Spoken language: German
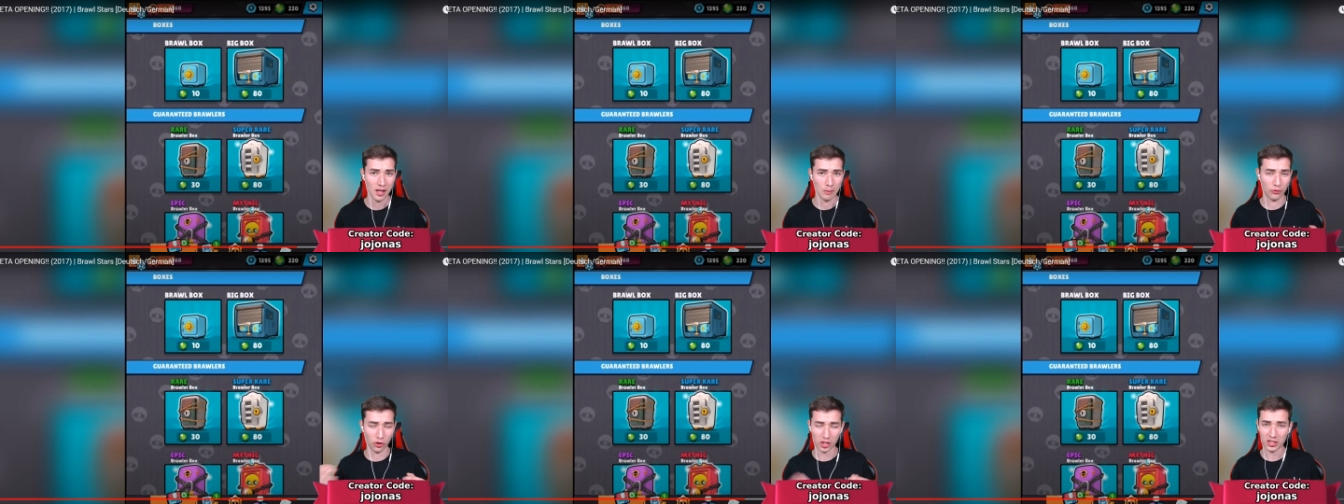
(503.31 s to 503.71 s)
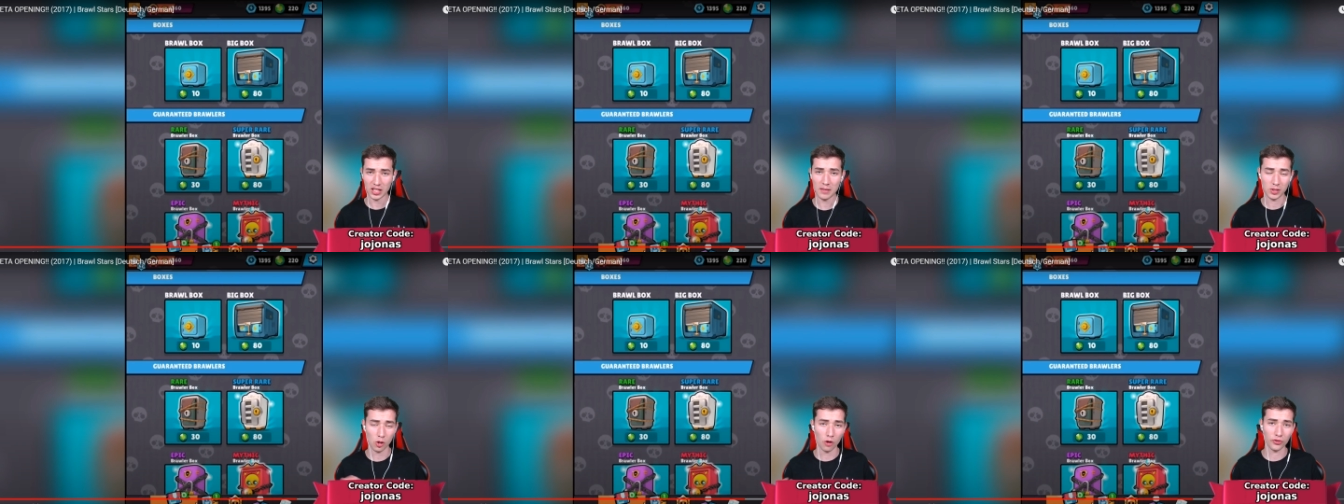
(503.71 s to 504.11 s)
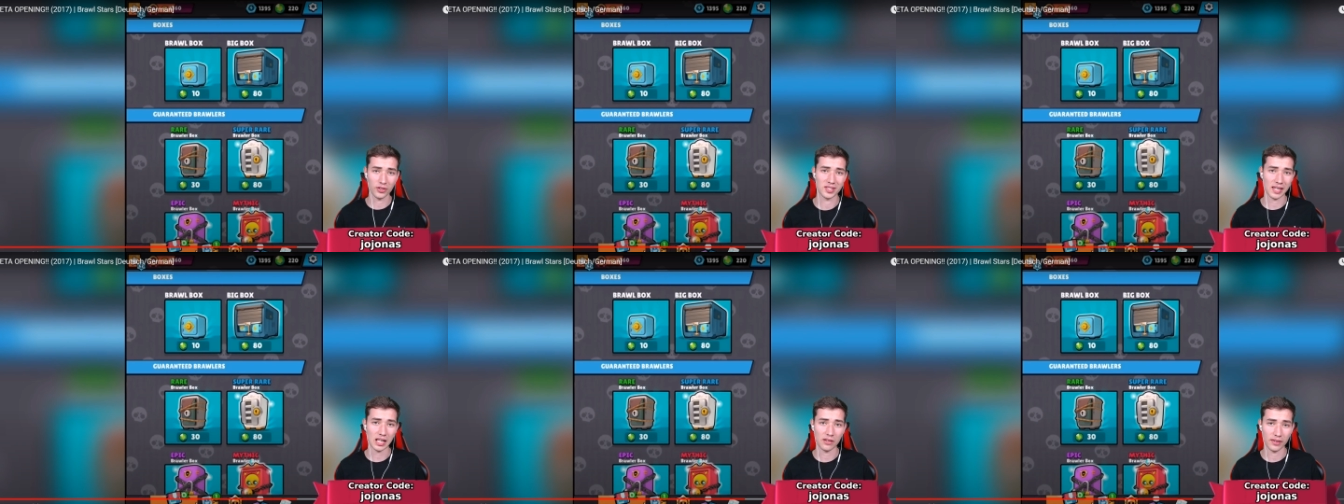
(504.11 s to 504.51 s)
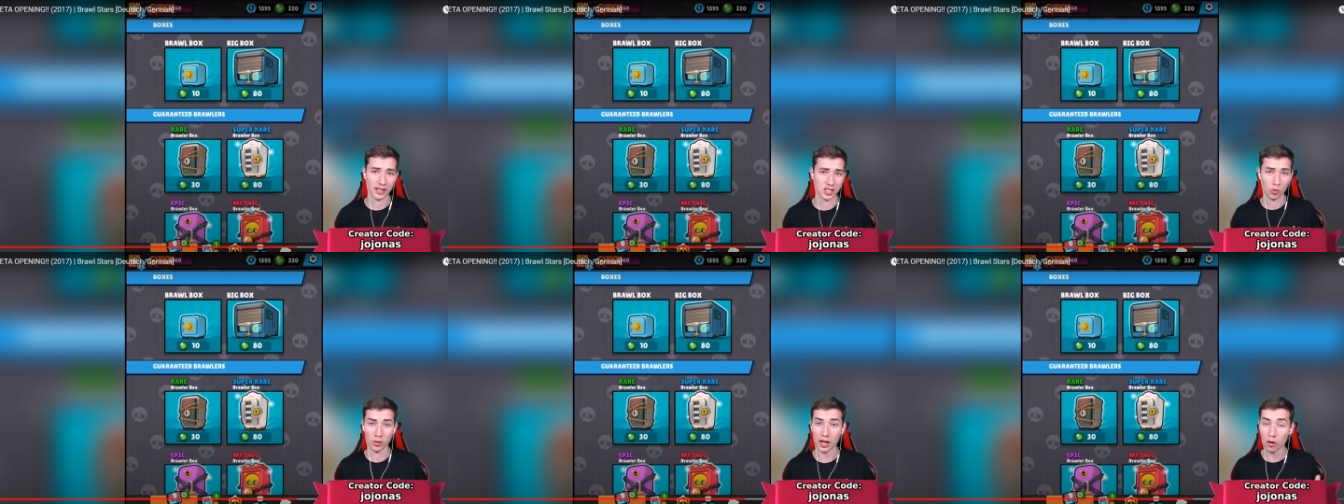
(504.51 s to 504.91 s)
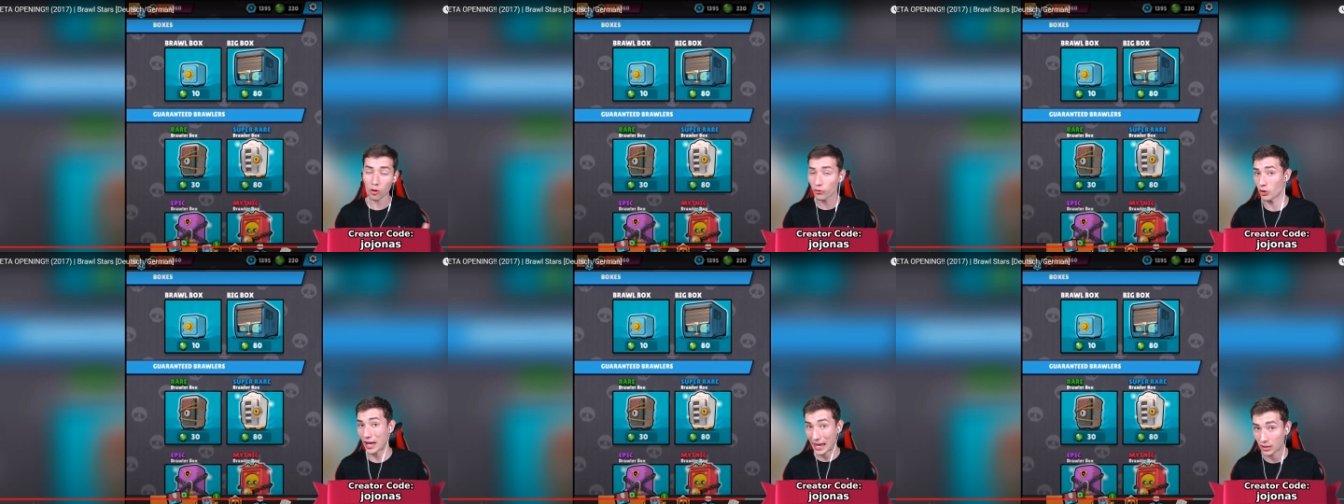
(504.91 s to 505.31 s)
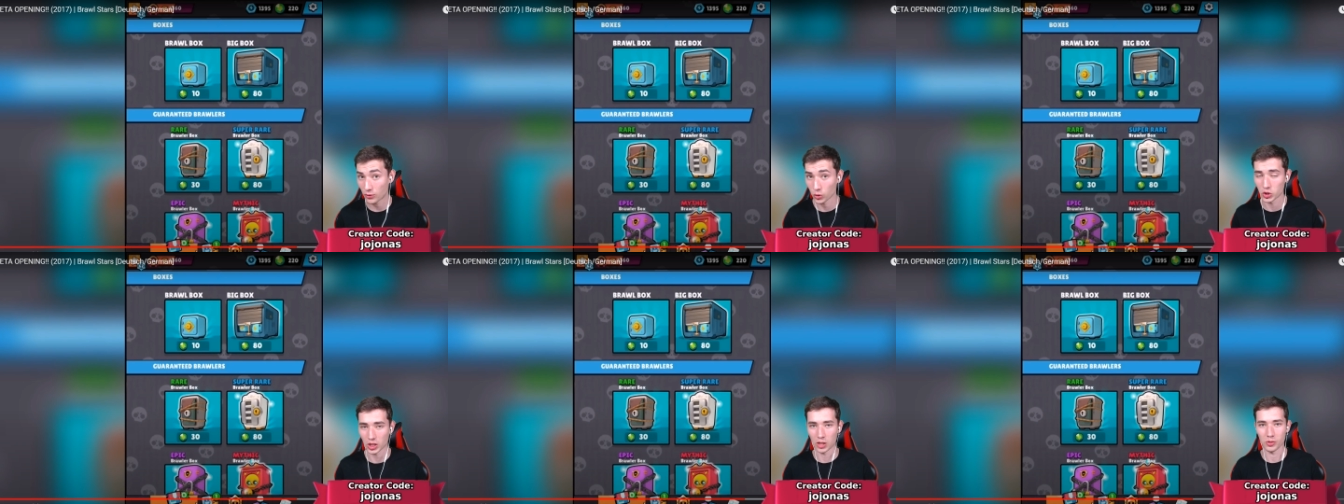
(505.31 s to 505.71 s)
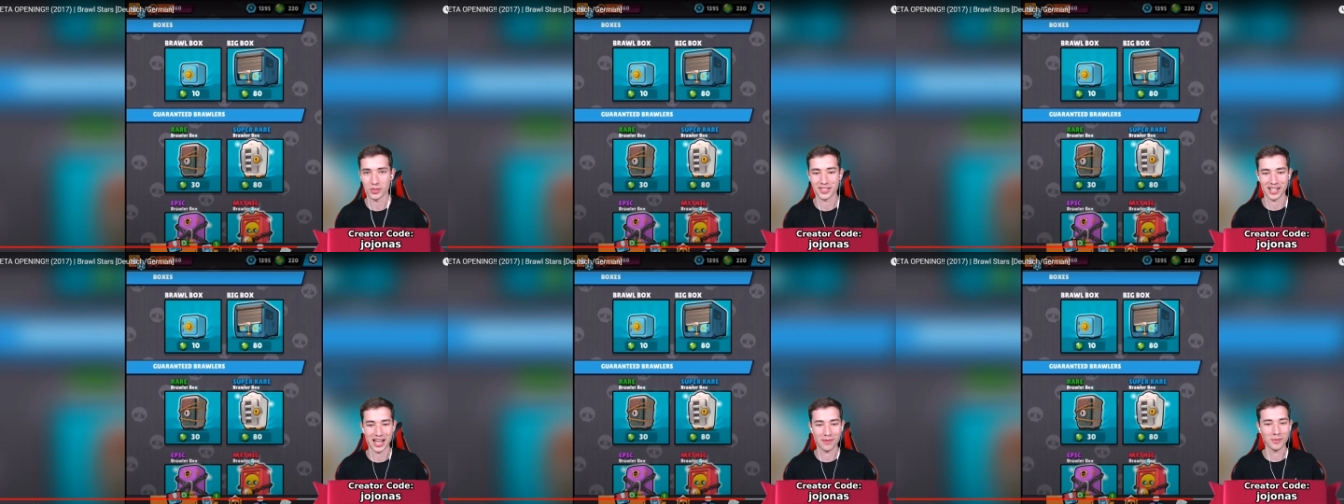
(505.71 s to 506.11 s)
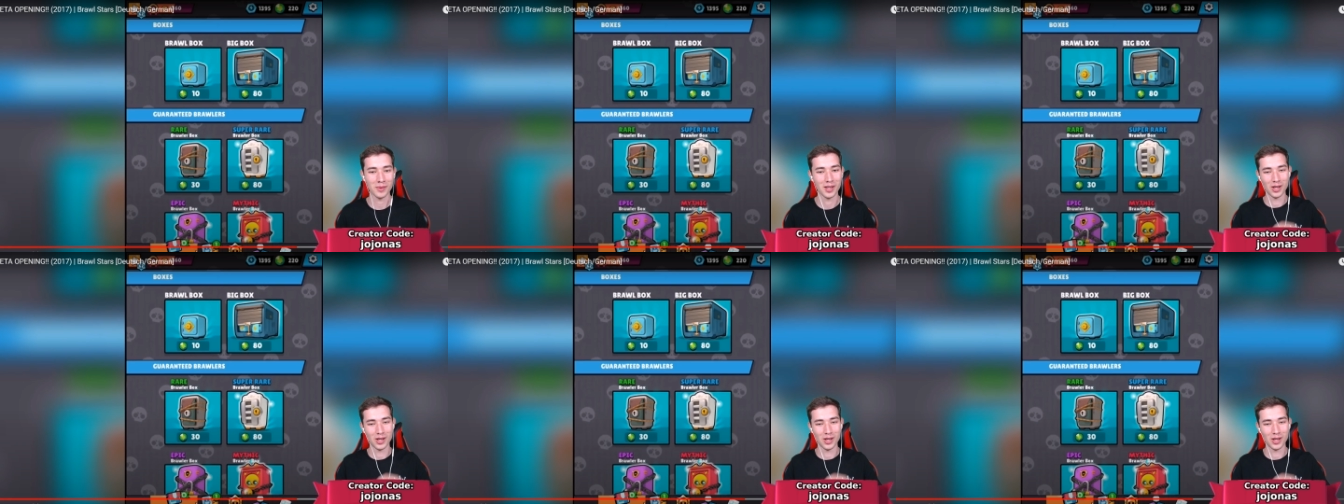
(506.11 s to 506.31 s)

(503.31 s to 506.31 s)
bevor dann eben die offizielle Version auch für Android rauskam.